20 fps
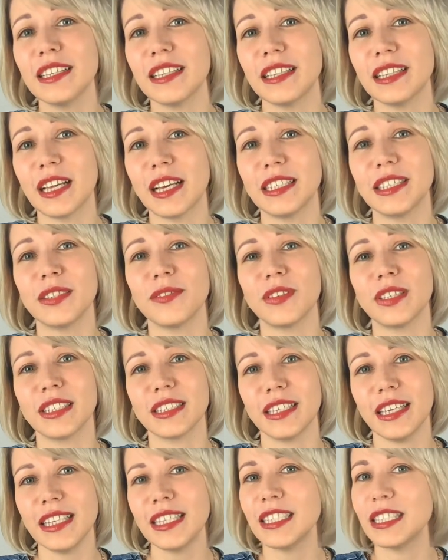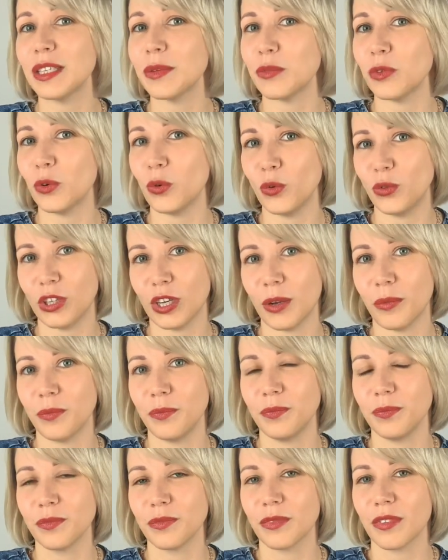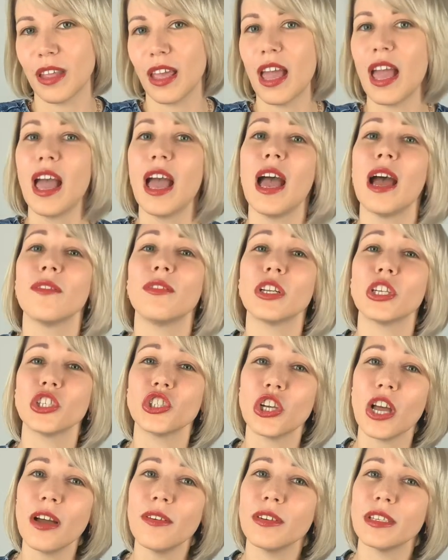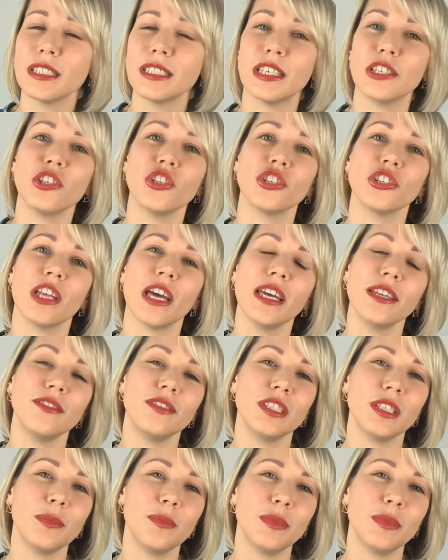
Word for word: нас воскресным утром. Варшава сочетает в себе